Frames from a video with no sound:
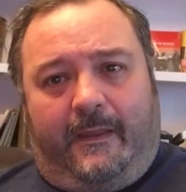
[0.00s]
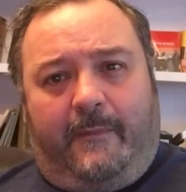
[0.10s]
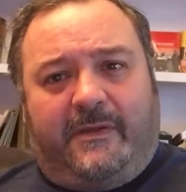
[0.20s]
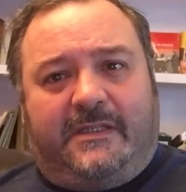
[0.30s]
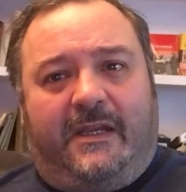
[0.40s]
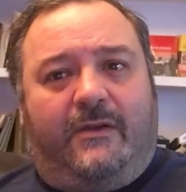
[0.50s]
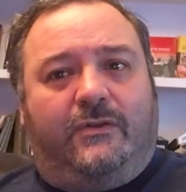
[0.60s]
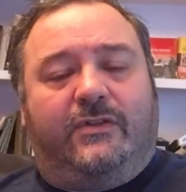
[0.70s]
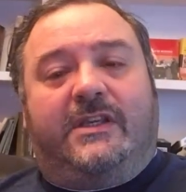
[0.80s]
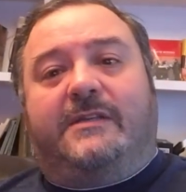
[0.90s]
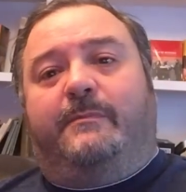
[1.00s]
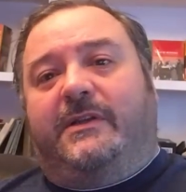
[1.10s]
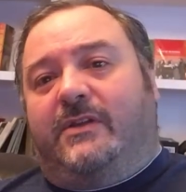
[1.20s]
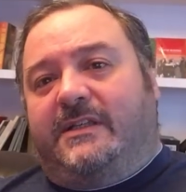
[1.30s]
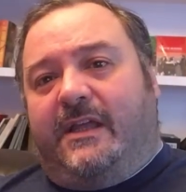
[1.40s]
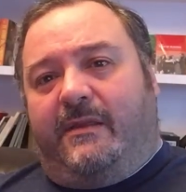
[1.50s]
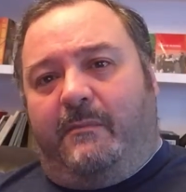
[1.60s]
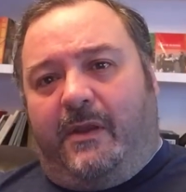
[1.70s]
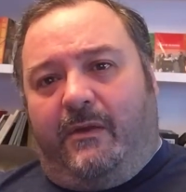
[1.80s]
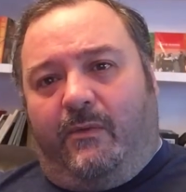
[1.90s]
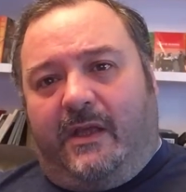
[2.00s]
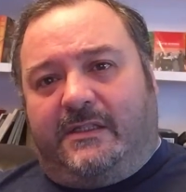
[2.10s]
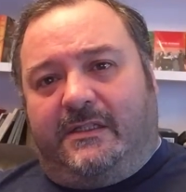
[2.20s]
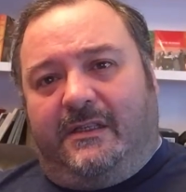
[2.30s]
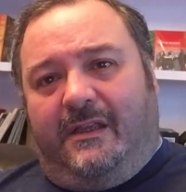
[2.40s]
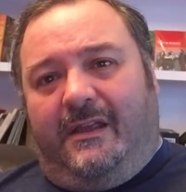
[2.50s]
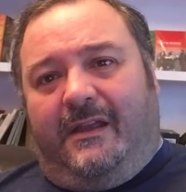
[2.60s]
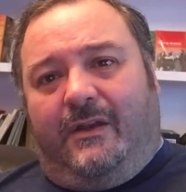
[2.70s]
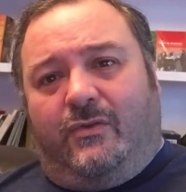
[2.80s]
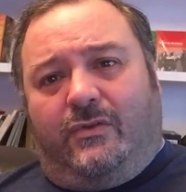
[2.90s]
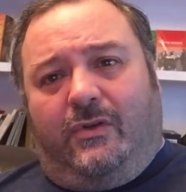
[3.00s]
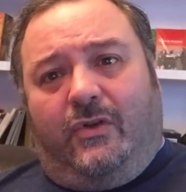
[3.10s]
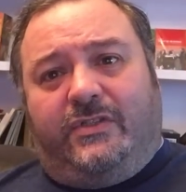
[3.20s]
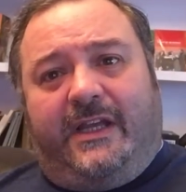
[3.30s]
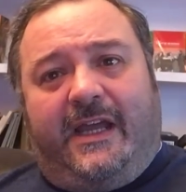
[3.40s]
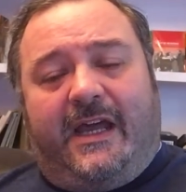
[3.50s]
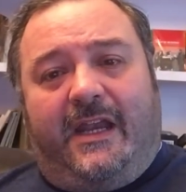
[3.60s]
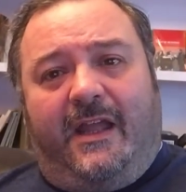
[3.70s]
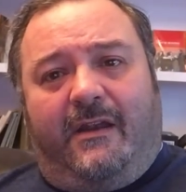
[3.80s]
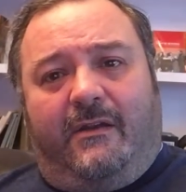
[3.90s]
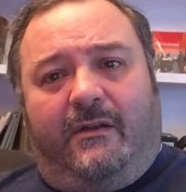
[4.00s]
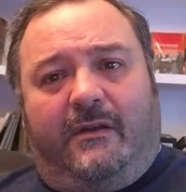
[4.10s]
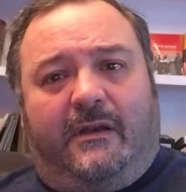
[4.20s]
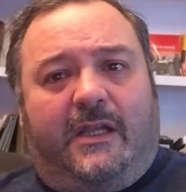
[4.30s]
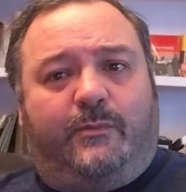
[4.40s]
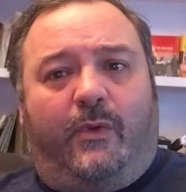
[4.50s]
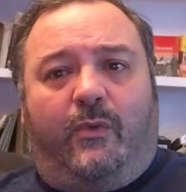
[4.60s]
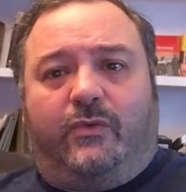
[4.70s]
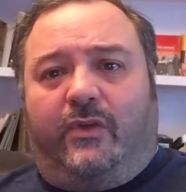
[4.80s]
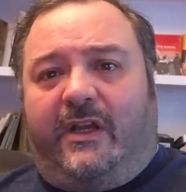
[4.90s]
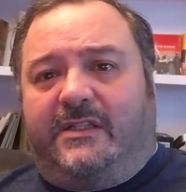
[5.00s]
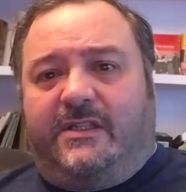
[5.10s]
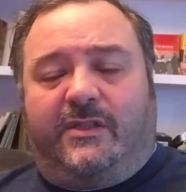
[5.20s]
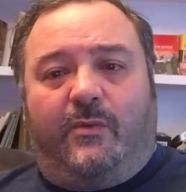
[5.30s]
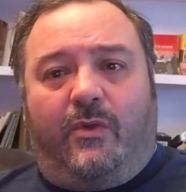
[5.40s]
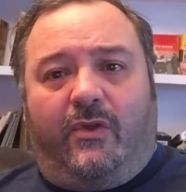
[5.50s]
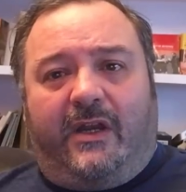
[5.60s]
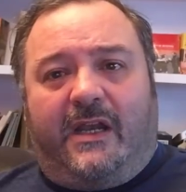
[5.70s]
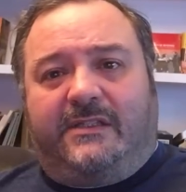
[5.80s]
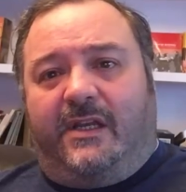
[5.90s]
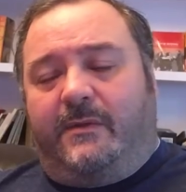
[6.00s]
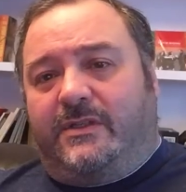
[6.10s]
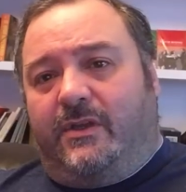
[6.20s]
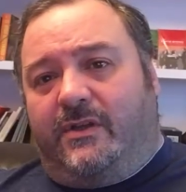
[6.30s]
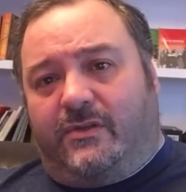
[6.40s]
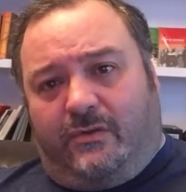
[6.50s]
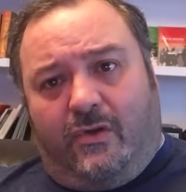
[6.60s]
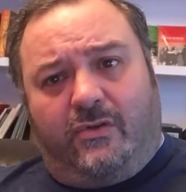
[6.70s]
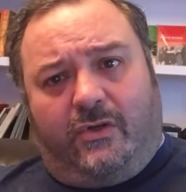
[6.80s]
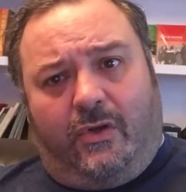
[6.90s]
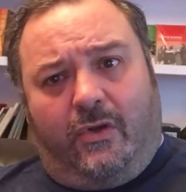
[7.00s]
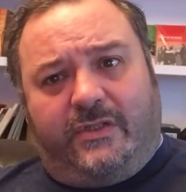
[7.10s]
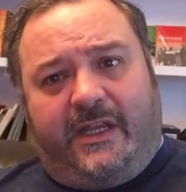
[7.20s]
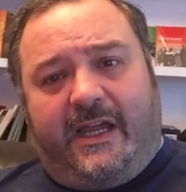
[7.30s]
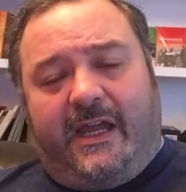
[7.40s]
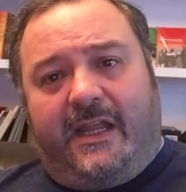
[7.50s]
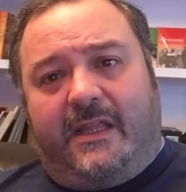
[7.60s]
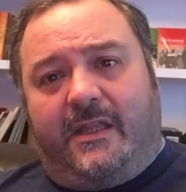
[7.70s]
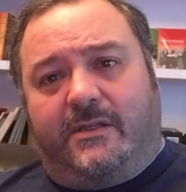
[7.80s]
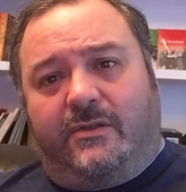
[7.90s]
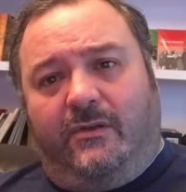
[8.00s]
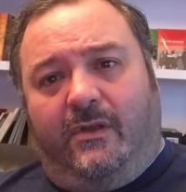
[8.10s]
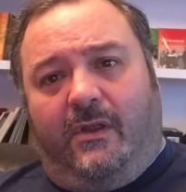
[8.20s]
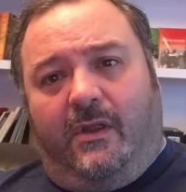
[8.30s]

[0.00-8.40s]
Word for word: ¿Qué pasaría con todas esas personas que hacen películas? No, no se quejarían mm, las productoras, distribuidoras, las televisiones, no, no se quejarían de eso.